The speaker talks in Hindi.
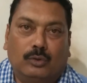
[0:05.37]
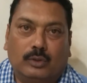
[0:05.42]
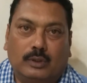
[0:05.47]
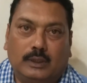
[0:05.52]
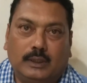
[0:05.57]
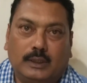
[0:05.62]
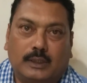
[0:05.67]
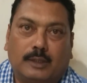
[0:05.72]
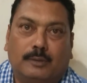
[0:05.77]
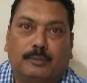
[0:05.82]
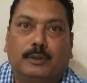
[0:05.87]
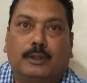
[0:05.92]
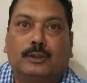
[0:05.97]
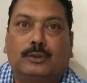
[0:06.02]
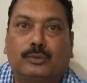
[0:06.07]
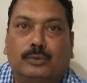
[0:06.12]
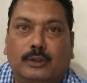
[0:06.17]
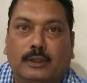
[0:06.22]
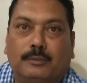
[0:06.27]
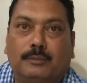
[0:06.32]
और ई
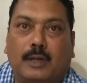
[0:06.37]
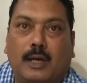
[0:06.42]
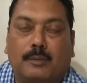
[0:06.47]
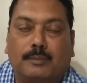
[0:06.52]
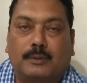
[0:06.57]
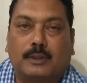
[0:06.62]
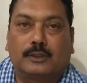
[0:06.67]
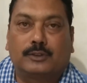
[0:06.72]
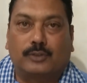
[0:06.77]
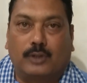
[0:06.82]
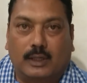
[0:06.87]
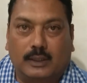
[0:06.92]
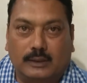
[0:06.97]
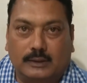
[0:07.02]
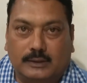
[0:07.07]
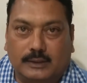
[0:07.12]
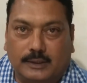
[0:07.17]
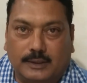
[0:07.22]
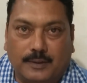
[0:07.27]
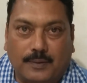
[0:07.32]
खबर टुडे में आपका
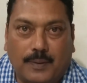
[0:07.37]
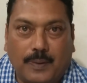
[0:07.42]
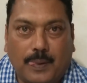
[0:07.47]
स्वागत है